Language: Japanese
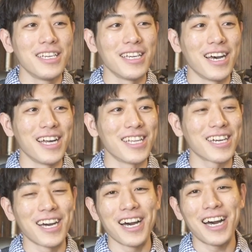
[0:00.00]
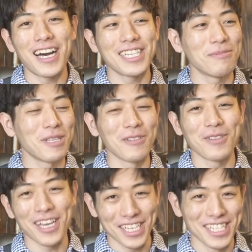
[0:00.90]
いやーなんか初めての
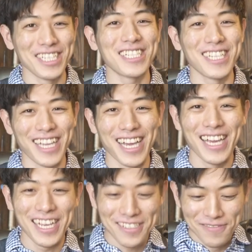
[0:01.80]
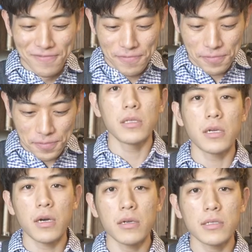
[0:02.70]
体験でしたね。で
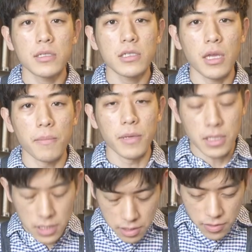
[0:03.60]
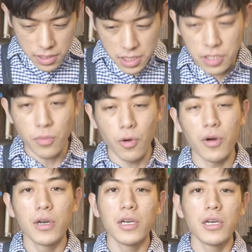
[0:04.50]
革靴にねめっちゃ詳しい人も
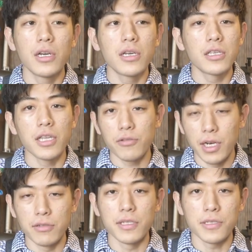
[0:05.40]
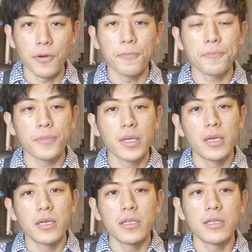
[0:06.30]
来てくれるんですよ。
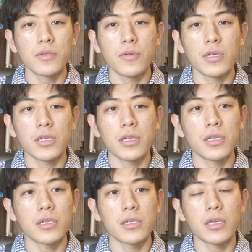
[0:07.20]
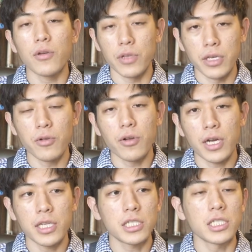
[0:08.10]
でそういう方結構ねいろいろ
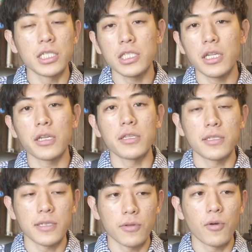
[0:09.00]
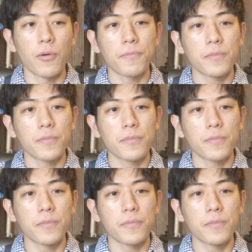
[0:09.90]
話してたんですけど、